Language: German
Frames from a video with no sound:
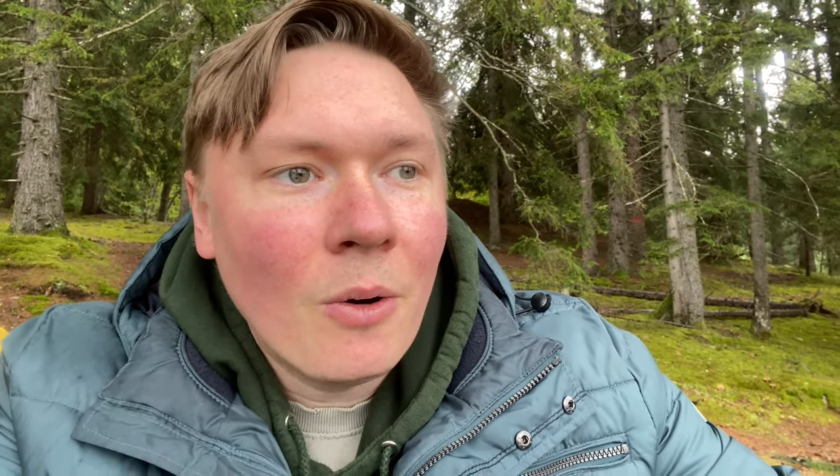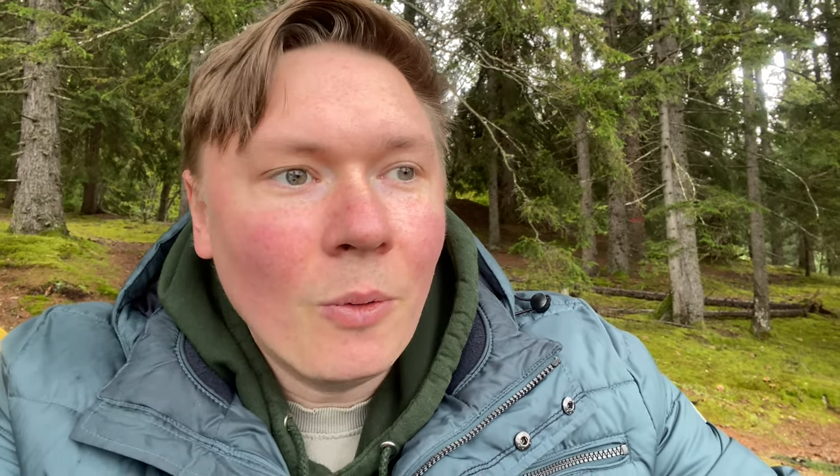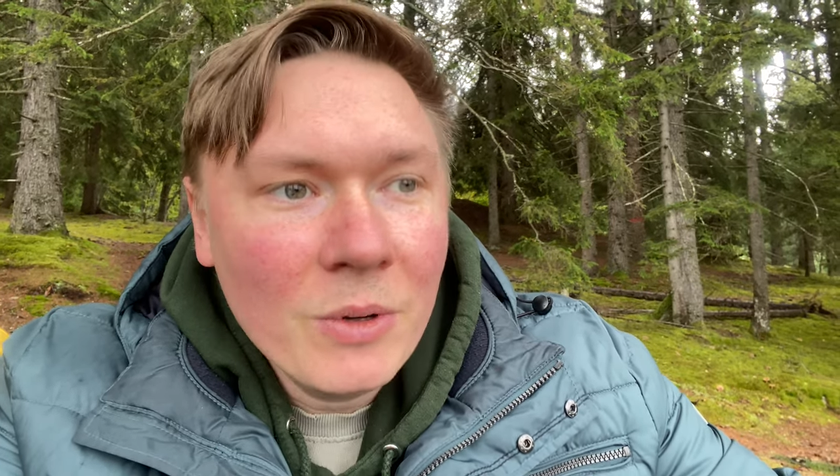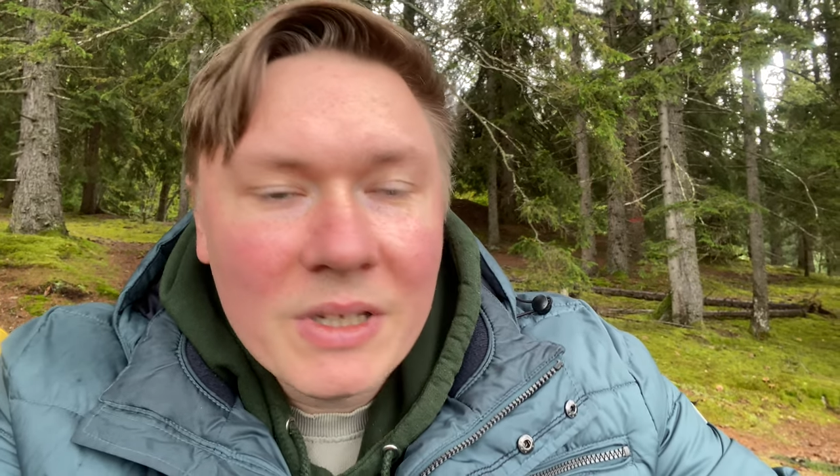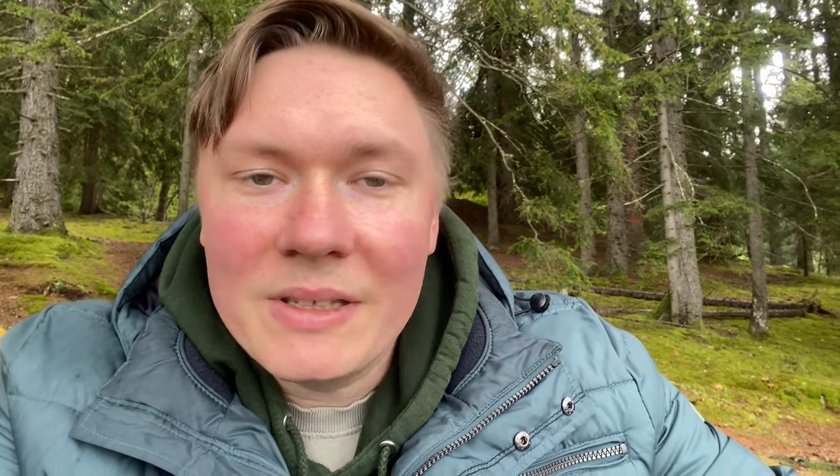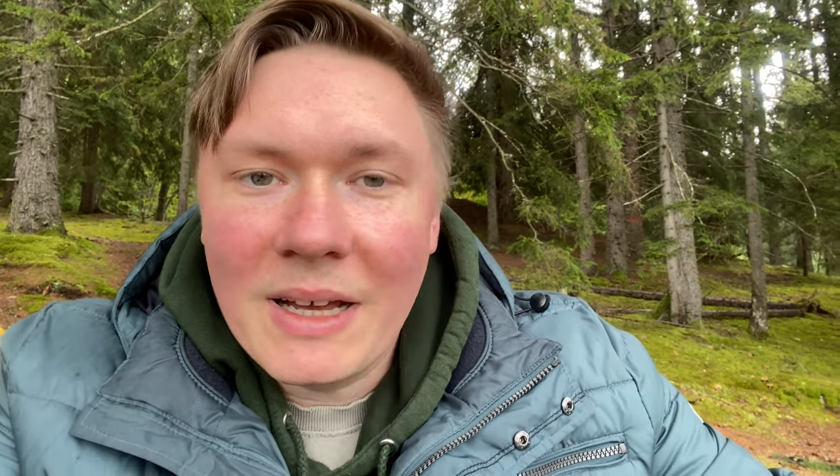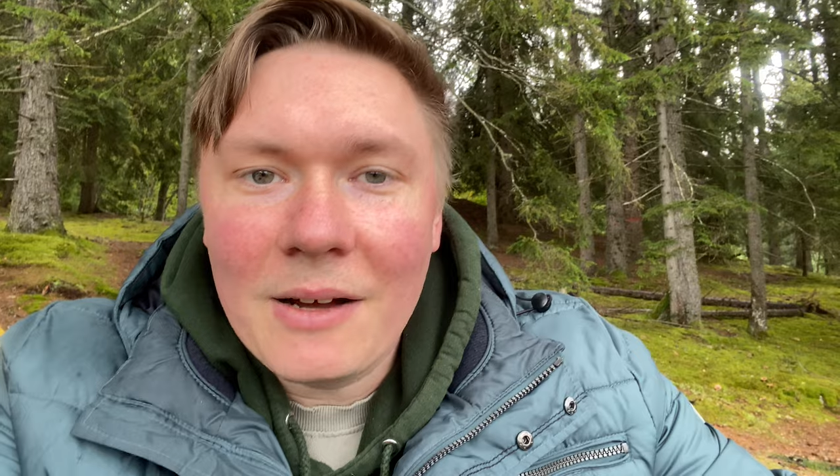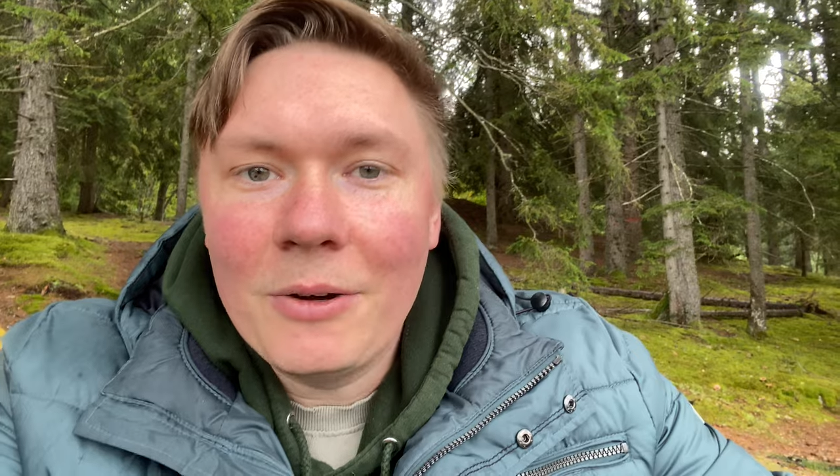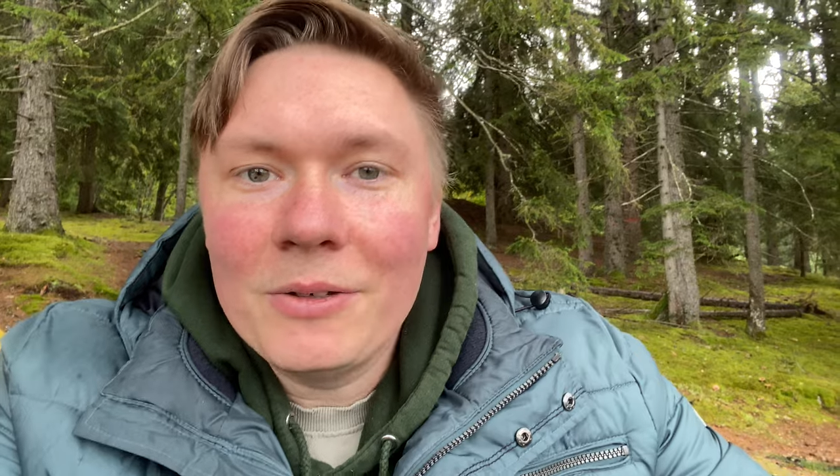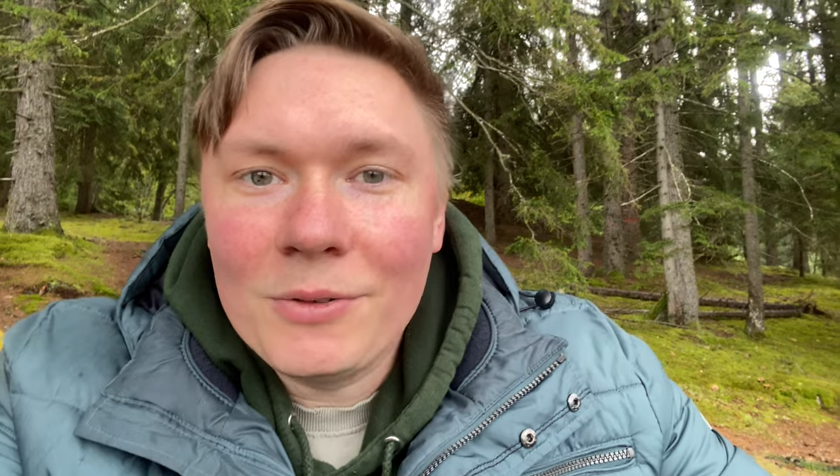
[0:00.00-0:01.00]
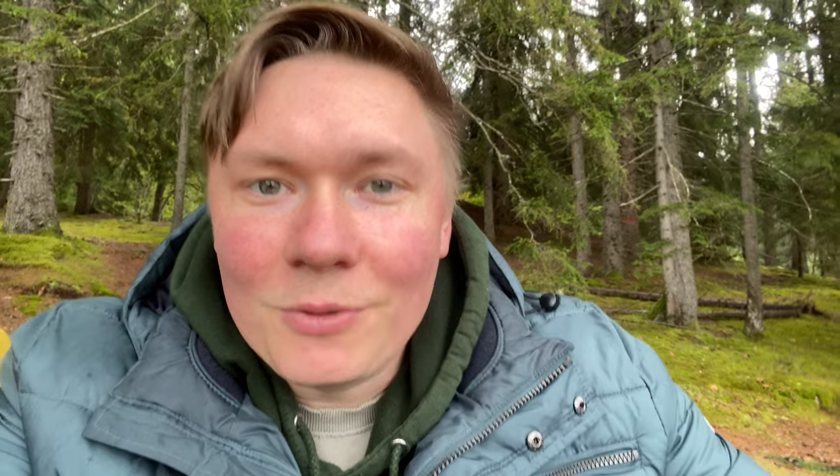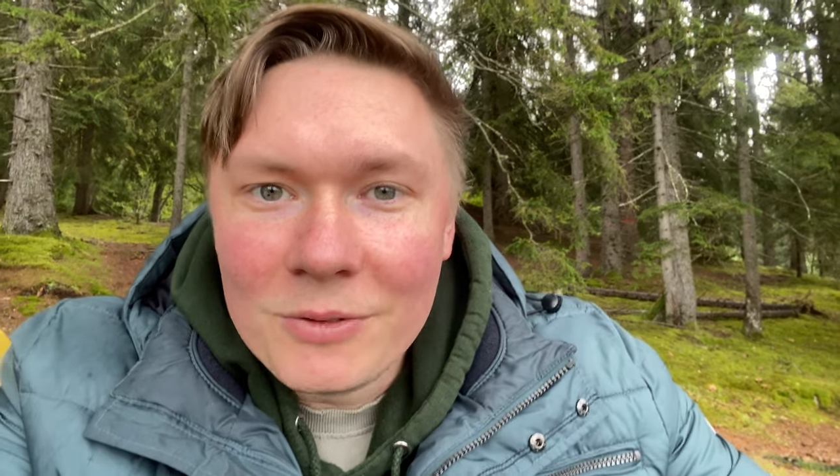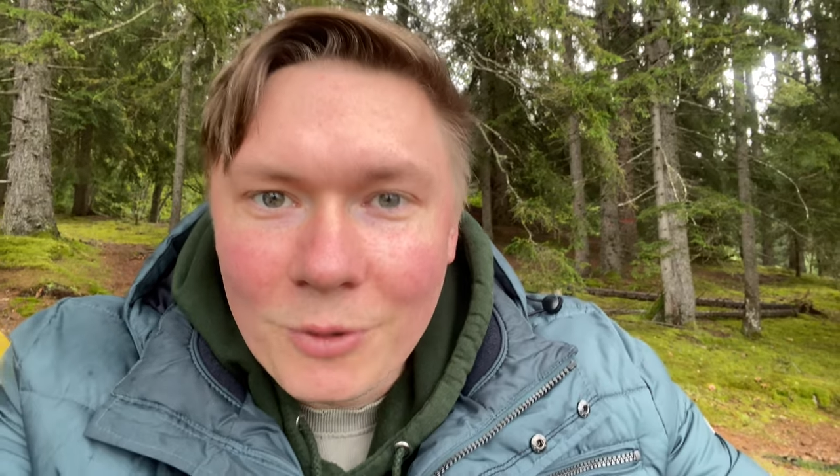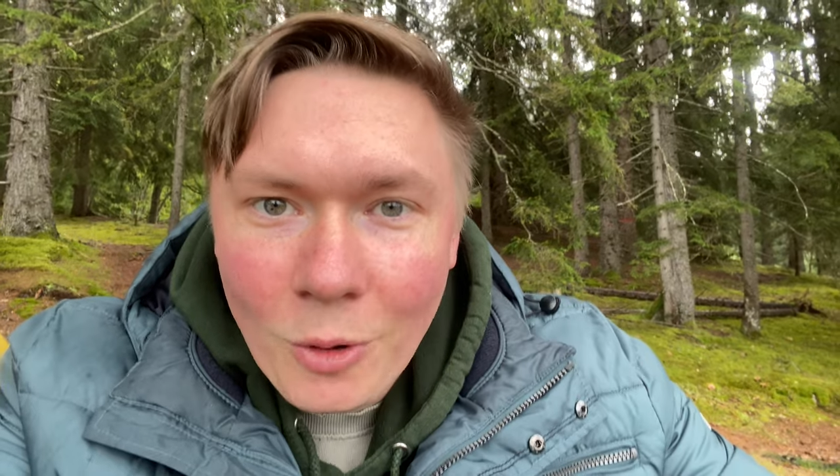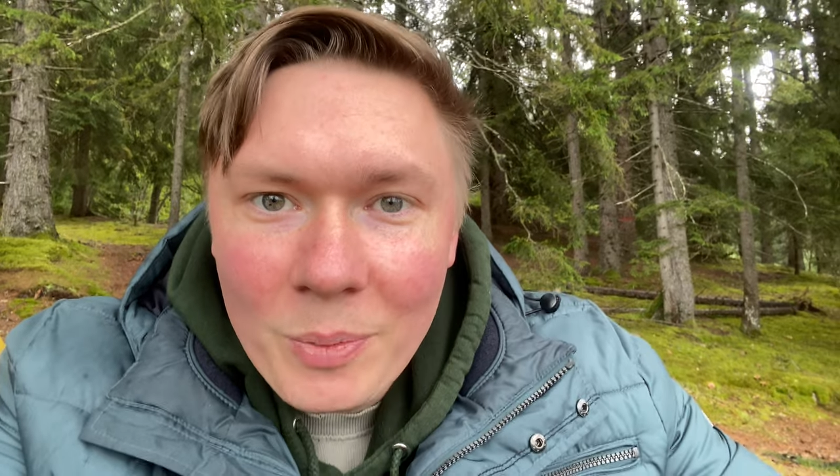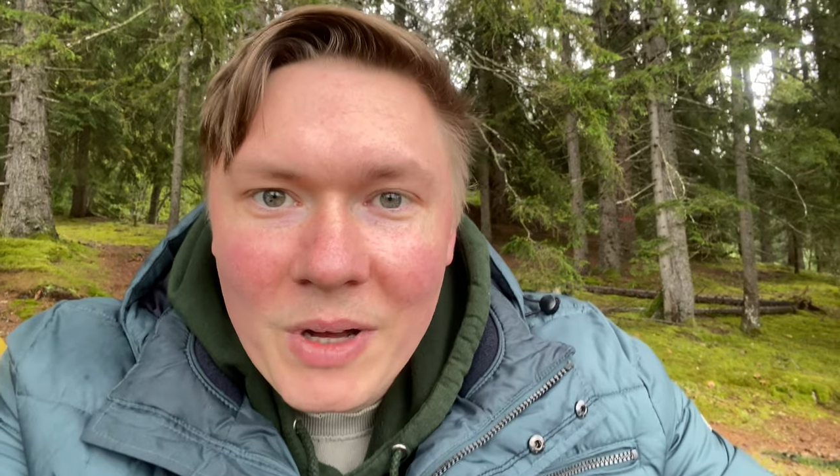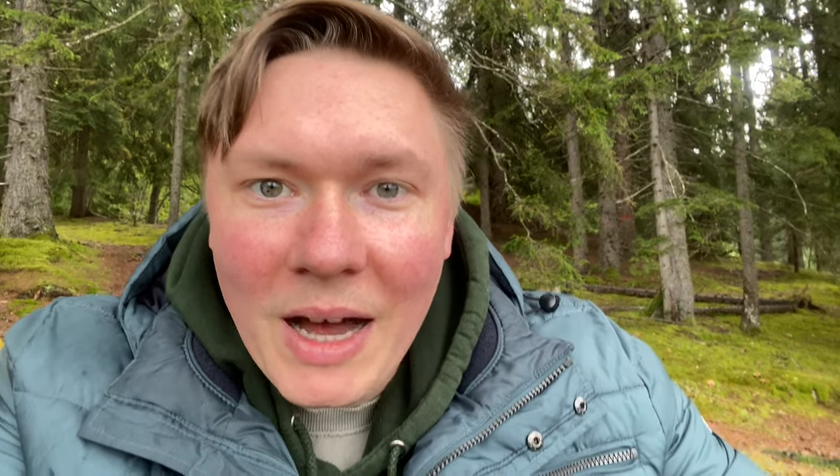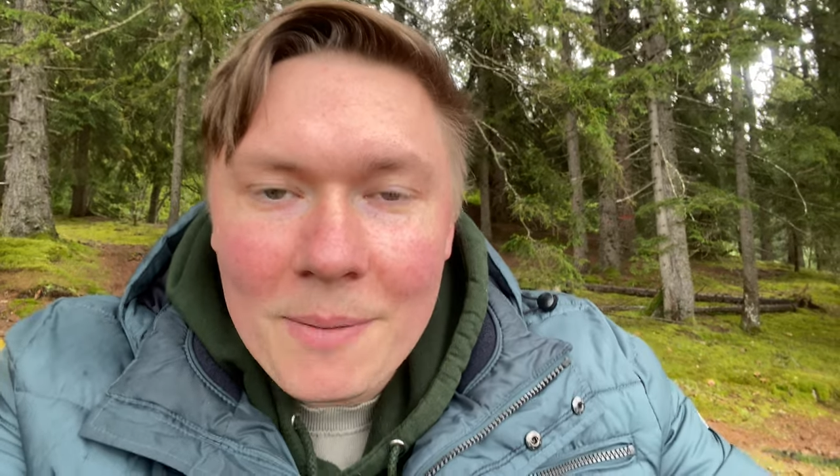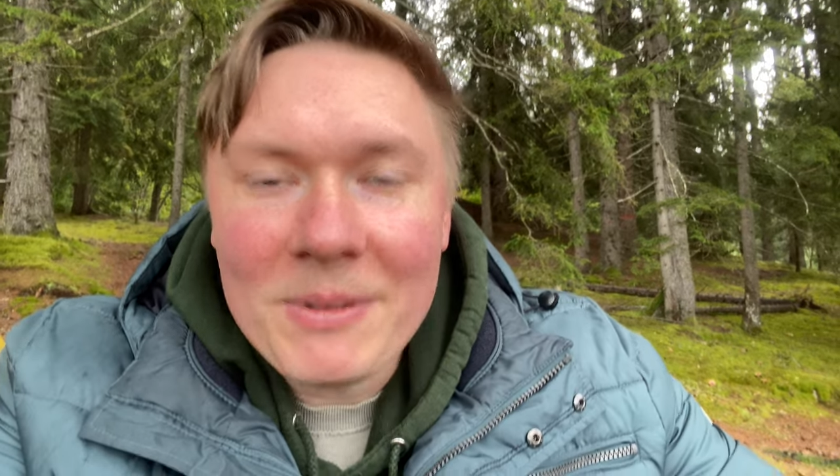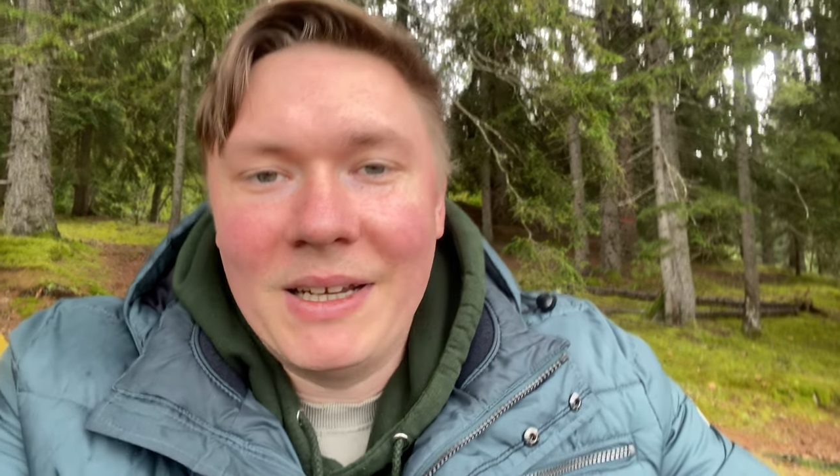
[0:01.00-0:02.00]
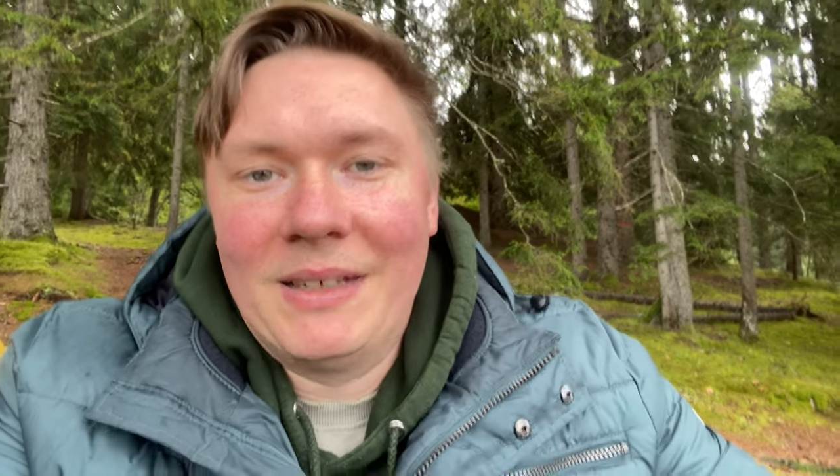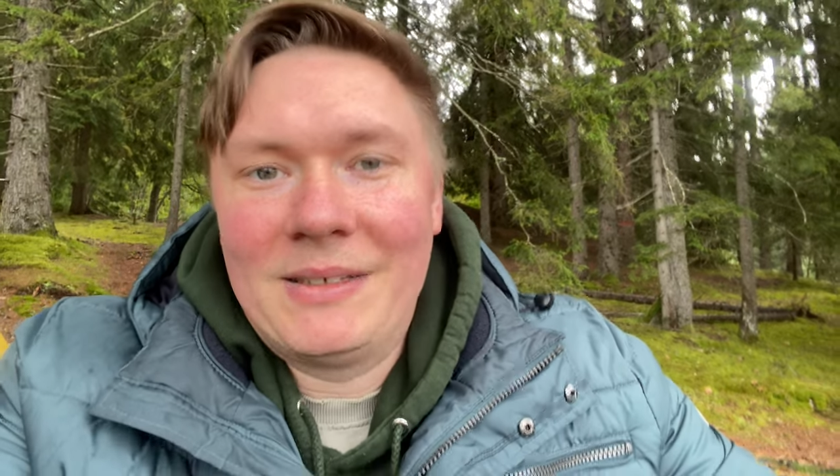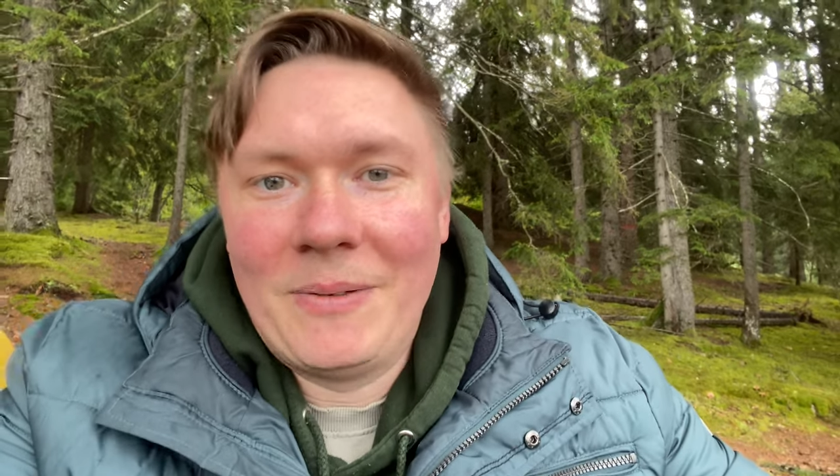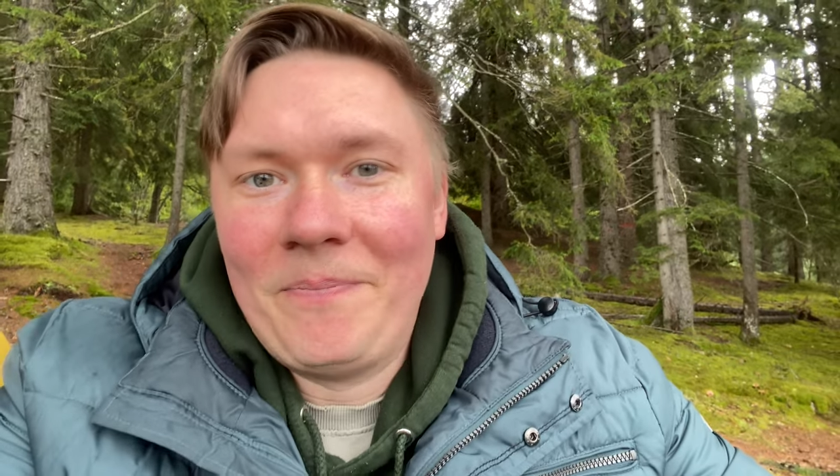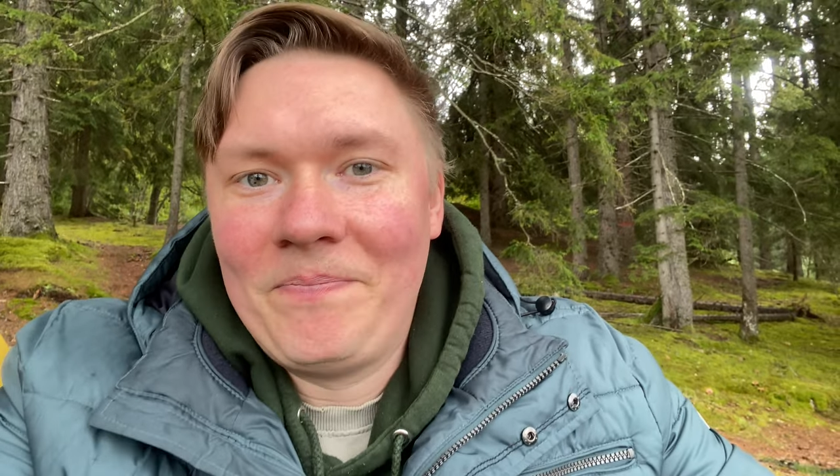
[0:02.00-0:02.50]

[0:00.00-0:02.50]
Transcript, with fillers: Und ich sage euch, durch unsere Gruppe habt ihr das.